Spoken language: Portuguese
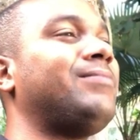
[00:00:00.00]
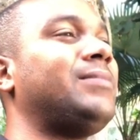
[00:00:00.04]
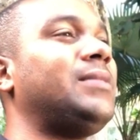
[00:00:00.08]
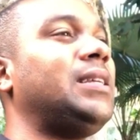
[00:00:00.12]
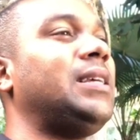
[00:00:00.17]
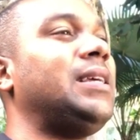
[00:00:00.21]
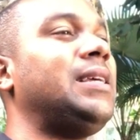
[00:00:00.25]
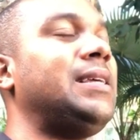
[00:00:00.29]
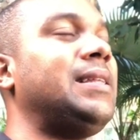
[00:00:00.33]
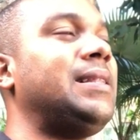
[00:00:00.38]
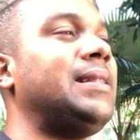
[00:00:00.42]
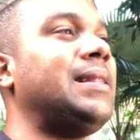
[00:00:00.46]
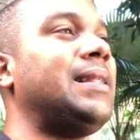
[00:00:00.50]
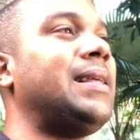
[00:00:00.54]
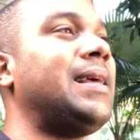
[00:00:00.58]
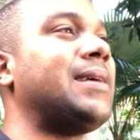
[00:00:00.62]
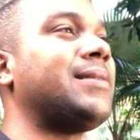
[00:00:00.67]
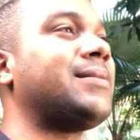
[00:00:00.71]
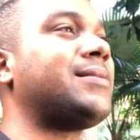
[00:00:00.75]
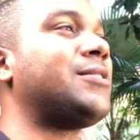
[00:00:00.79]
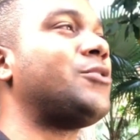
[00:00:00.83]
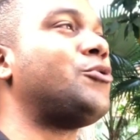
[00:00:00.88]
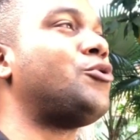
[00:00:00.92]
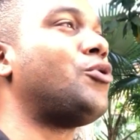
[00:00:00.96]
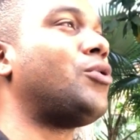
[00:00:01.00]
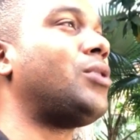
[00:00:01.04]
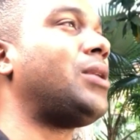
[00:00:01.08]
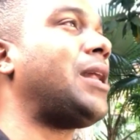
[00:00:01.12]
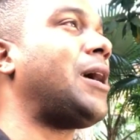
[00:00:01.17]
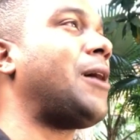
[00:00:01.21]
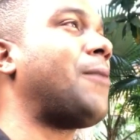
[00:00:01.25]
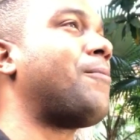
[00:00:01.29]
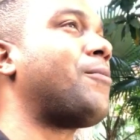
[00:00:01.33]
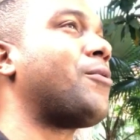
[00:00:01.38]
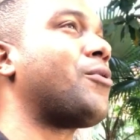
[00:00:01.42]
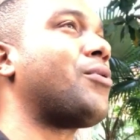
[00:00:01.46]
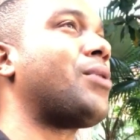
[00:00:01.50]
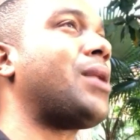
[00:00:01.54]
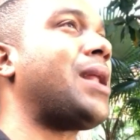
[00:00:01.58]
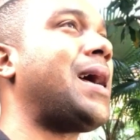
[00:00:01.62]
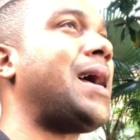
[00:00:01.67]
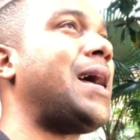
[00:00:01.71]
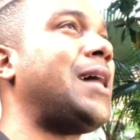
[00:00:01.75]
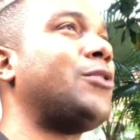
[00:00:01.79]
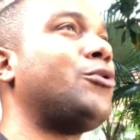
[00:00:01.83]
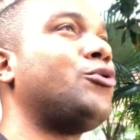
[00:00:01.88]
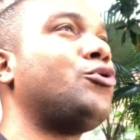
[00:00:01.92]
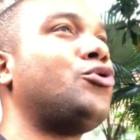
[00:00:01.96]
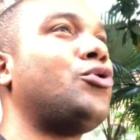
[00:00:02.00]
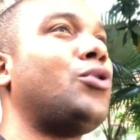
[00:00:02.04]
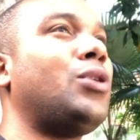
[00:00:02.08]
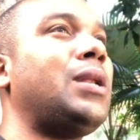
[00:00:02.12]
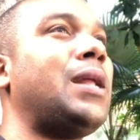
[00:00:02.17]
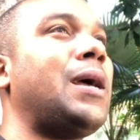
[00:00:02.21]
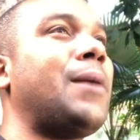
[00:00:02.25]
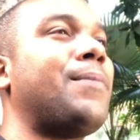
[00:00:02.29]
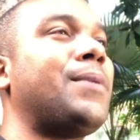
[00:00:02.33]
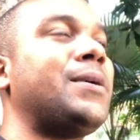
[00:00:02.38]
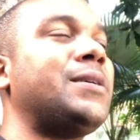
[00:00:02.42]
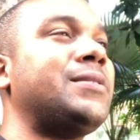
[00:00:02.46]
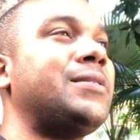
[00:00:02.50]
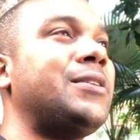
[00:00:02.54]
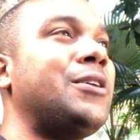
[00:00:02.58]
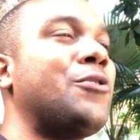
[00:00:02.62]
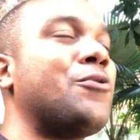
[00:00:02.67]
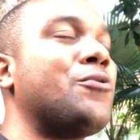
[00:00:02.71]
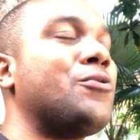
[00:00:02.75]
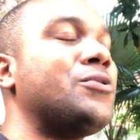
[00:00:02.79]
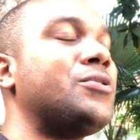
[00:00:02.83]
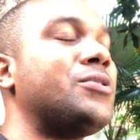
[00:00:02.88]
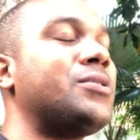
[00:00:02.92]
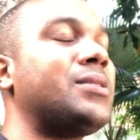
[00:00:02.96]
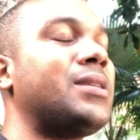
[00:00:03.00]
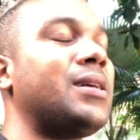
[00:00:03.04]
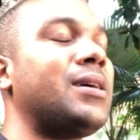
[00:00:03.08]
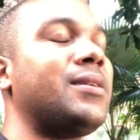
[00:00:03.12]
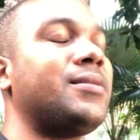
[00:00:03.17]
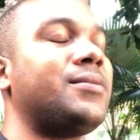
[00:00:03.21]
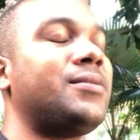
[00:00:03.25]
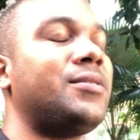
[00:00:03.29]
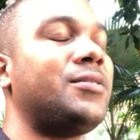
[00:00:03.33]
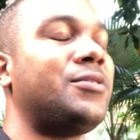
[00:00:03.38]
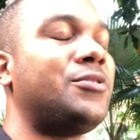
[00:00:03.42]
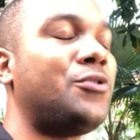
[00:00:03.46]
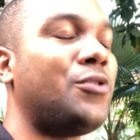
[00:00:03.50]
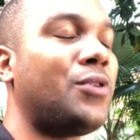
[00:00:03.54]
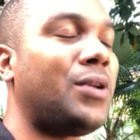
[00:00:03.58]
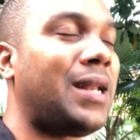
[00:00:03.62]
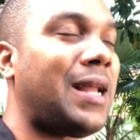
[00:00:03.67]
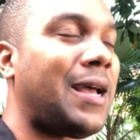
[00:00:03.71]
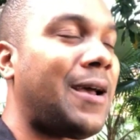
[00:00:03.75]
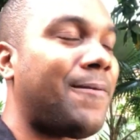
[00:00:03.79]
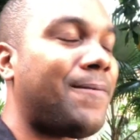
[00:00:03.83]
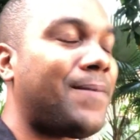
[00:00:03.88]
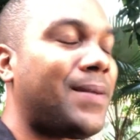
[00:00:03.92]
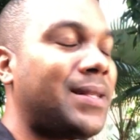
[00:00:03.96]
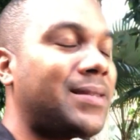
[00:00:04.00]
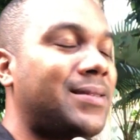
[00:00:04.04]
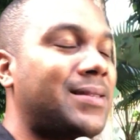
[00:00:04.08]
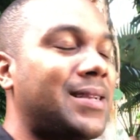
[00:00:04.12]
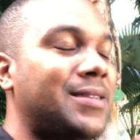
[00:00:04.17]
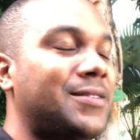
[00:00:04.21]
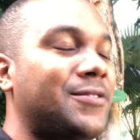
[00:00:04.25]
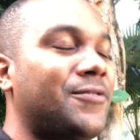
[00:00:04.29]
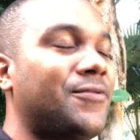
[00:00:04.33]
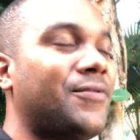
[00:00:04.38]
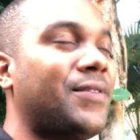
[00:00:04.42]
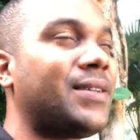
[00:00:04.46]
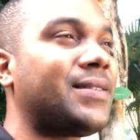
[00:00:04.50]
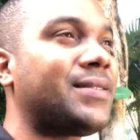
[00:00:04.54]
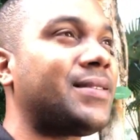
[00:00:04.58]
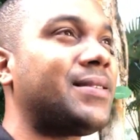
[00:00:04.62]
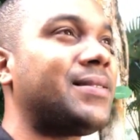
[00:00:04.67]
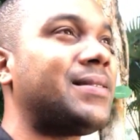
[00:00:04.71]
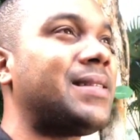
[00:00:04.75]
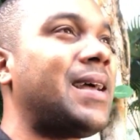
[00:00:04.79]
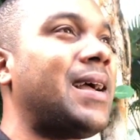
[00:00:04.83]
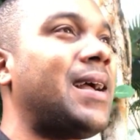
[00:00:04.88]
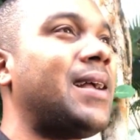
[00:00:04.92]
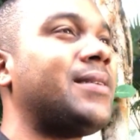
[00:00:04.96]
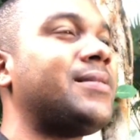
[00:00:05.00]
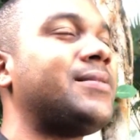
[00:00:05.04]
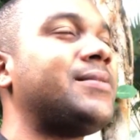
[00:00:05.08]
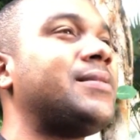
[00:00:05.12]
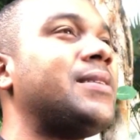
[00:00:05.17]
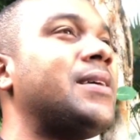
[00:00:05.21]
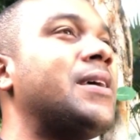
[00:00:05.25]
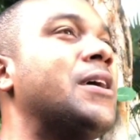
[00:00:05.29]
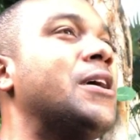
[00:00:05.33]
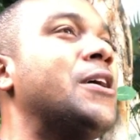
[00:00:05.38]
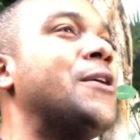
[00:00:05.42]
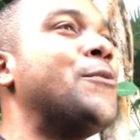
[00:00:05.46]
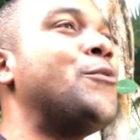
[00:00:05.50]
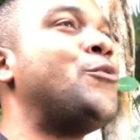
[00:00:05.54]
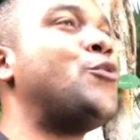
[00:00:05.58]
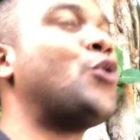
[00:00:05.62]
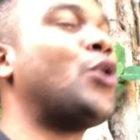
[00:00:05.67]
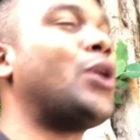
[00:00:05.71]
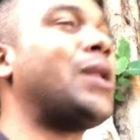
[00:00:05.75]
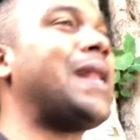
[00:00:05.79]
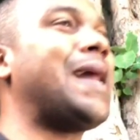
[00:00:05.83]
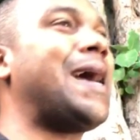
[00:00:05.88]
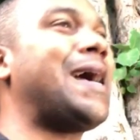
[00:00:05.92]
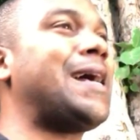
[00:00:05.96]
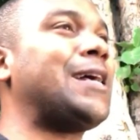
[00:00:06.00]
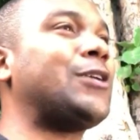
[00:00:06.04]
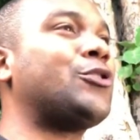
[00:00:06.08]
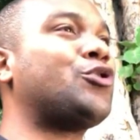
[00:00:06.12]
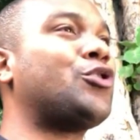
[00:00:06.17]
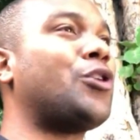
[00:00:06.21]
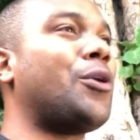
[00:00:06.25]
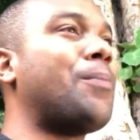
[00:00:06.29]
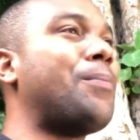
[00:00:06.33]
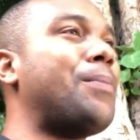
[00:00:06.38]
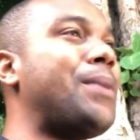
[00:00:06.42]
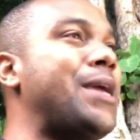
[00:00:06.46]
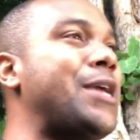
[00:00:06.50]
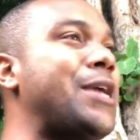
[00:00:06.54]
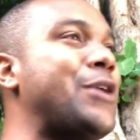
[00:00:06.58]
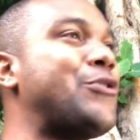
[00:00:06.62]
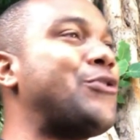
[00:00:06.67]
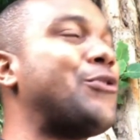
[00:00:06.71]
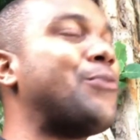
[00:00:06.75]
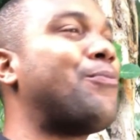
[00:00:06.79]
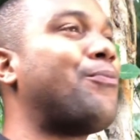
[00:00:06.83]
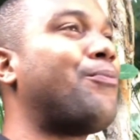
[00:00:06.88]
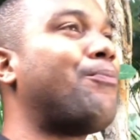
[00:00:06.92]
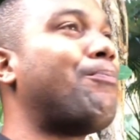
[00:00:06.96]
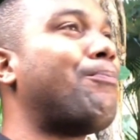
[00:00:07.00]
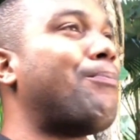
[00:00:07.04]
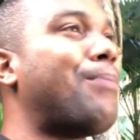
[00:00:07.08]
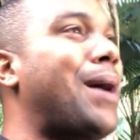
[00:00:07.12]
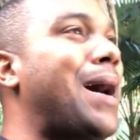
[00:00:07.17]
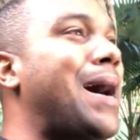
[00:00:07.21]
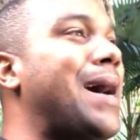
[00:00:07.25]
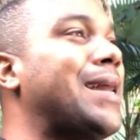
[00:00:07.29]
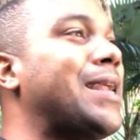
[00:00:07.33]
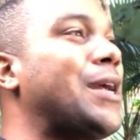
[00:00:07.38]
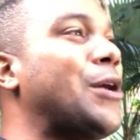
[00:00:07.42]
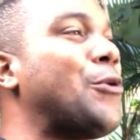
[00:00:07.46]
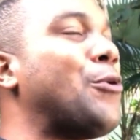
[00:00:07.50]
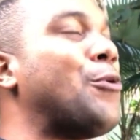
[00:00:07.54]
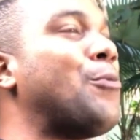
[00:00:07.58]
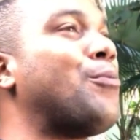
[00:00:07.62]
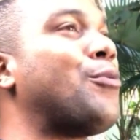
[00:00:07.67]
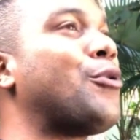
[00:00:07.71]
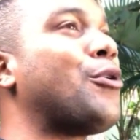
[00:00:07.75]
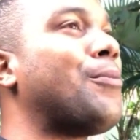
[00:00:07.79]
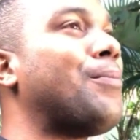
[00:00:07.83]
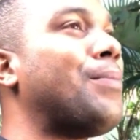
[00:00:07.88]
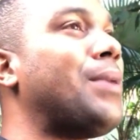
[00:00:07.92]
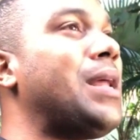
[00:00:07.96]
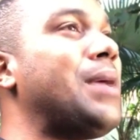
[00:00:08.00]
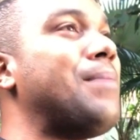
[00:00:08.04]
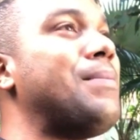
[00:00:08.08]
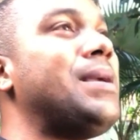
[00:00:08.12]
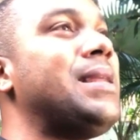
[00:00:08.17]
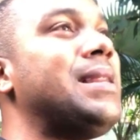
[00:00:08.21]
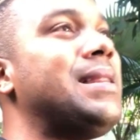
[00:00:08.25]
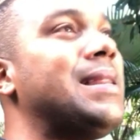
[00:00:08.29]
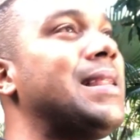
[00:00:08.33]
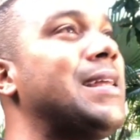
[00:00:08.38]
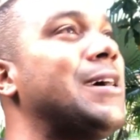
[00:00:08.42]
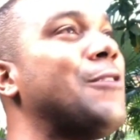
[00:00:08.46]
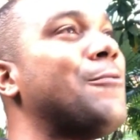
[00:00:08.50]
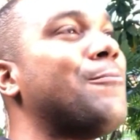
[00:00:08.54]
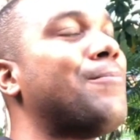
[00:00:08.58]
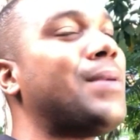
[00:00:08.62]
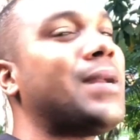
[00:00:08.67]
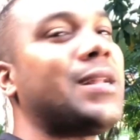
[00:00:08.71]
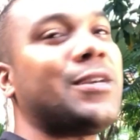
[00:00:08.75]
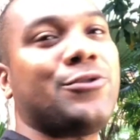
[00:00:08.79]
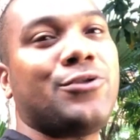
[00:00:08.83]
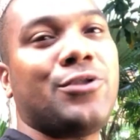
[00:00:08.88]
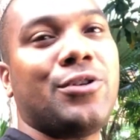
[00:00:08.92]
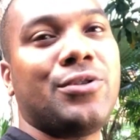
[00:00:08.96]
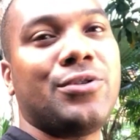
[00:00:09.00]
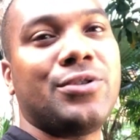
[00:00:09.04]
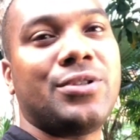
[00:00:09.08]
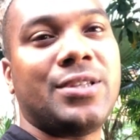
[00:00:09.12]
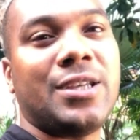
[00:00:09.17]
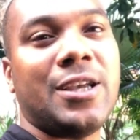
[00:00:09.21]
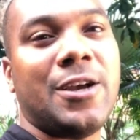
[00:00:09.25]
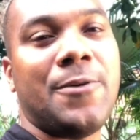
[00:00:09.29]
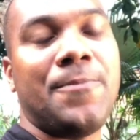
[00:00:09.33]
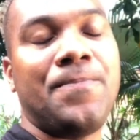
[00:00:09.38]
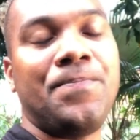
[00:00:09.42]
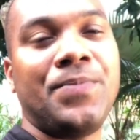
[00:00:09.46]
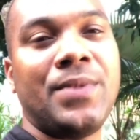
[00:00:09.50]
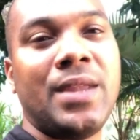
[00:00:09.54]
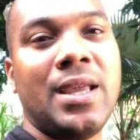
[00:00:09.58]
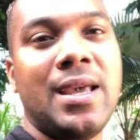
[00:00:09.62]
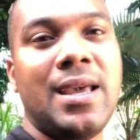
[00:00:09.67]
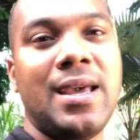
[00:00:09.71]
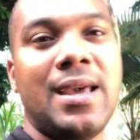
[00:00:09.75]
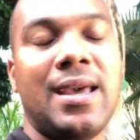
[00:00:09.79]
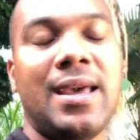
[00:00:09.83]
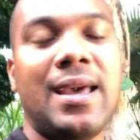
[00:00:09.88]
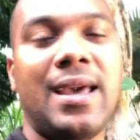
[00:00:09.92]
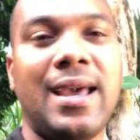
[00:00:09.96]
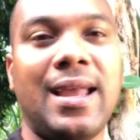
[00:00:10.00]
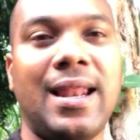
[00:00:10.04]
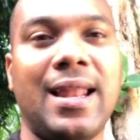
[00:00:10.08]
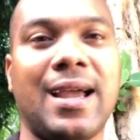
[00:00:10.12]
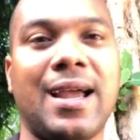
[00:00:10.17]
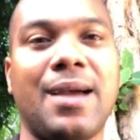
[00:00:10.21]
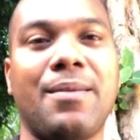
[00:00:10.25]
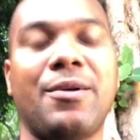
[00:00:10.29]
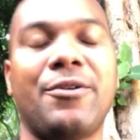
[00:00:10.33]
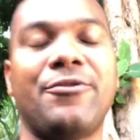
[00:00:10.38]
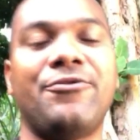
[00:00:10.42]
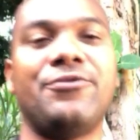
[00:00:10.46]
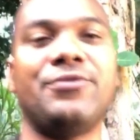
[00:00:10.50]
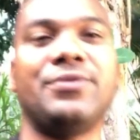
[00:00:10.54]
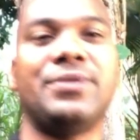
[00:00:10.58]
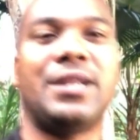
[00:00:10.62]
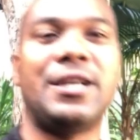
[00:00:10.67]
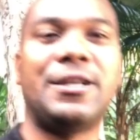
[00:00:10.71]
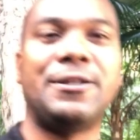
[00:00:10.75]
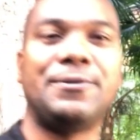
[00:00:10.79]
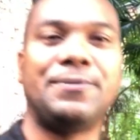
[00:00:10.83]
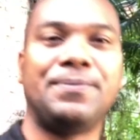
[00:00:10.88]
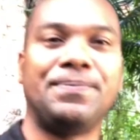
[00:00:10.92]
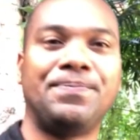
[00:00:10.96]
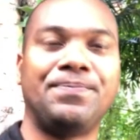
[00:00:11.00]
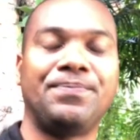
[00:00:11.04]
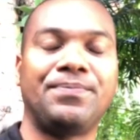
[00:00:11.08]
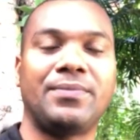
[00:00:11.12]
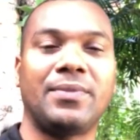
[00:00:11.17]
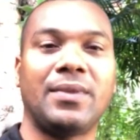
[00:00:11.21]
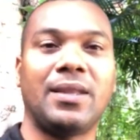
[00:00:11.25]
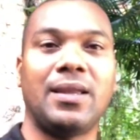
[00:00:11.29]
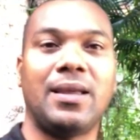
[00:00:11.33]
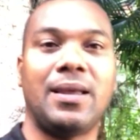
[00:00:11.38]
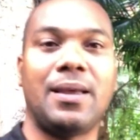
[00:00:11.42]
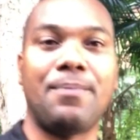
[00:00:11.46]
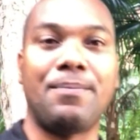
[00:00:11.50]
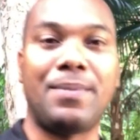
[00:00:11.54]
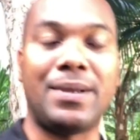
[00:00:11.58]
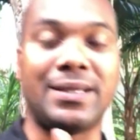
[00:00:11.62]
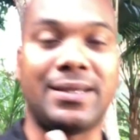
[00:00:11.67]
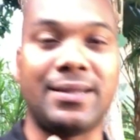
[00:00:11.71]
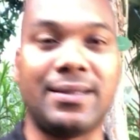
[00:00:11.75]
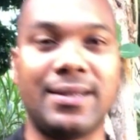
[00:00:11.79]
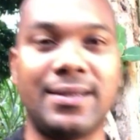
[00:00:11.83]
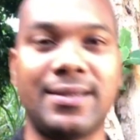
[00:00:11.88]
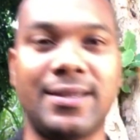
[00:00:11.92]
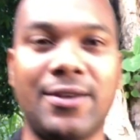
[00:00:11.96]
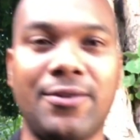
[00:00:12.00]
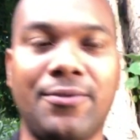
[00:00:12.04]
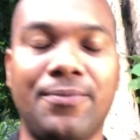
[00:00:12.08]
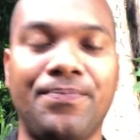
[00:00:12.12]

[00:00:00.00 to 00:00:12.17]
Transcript: e nessa de olhar para o lado, de olhar para as circunstâncias, de olhar para as adversidades, de olhar somente para o problema e não para a solução, ele acaba afundando. Preste atenção,